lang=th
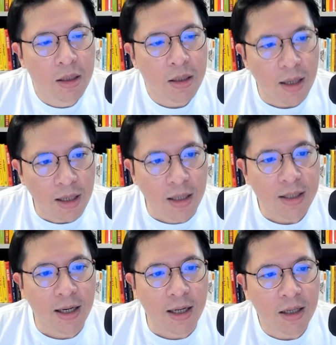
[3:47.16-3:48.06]
การเขียนอัน
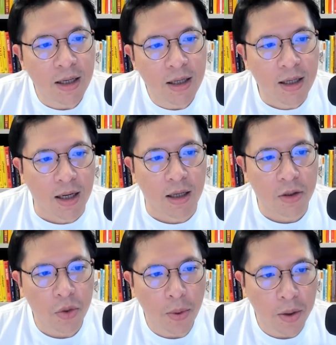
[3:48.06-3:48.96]
เจนเลตเตอร์เนี่ย
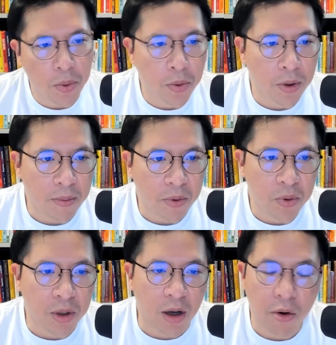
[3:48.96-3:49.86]
ช่วยคุณรับรู้
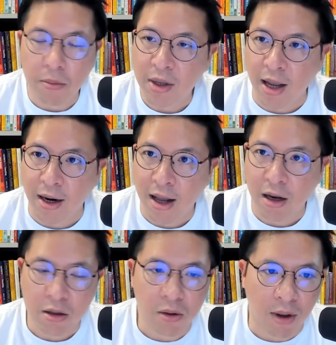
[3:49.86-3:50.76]
ถึงอารมณ์ที่อัดอั้น
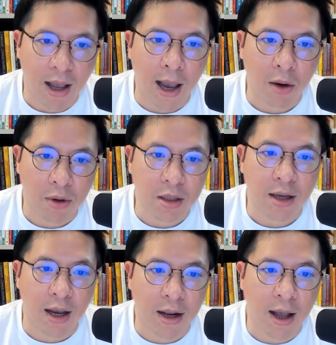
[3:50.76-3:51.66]
และตกค้างอยู่ในใจ
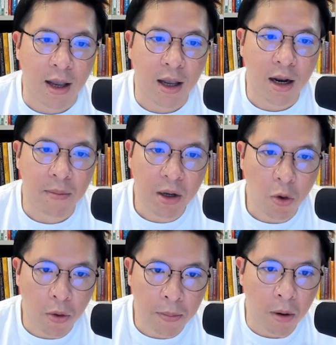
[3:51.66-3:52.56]
ได้ และเมื่อ
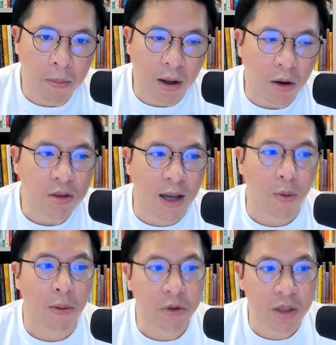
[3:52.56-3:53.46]
ค้นพบและเข้าใจ
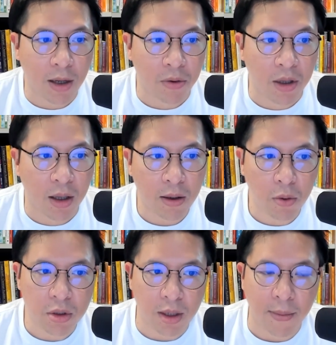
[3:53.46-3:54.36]
ความรู้สึกเหล่านี้
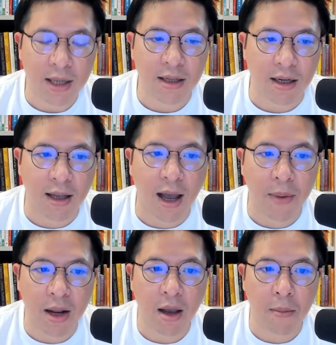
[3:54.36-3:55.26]
คุณสามารถจัดการมัน
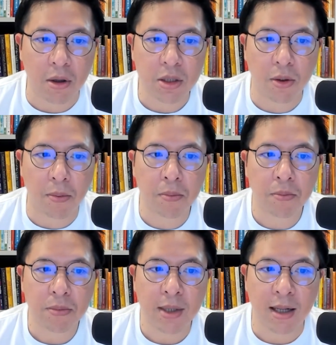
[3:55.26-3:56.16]
ได้อย่างเหมาะสม
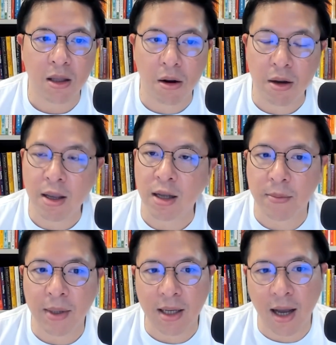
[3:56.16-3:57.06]
ขั้นตอนนี้อาจจะ
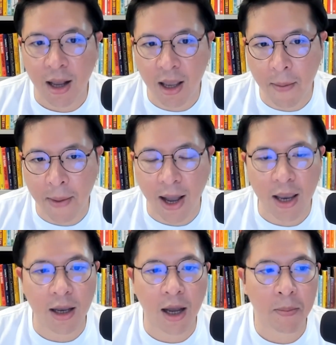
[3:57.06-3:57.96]
เป็นการให้อภัย
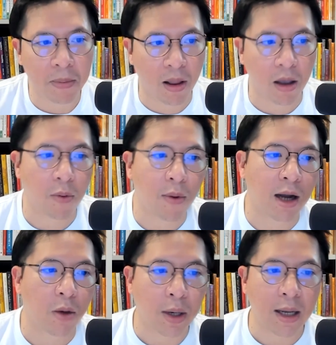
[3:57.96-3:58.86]
การปล่อยวาง
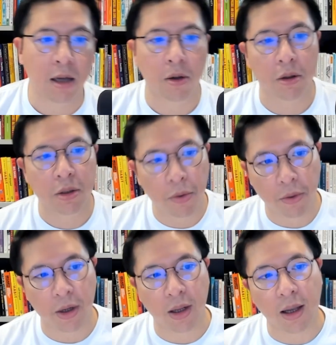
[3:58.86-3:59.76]
หรือว่าการขอโทษ
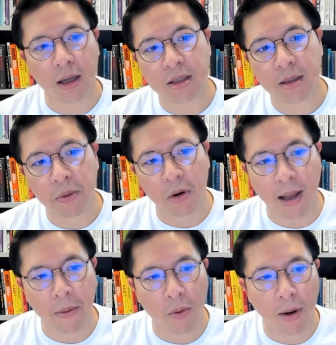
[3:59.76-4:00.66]
เนี่ยซึ่งผลลัพ
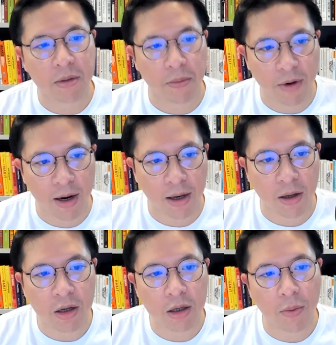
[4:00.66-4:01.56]
ธ์ของความสำเร็จนี้
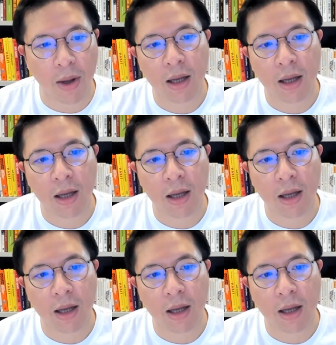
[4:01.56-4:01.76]
ก็คือว่า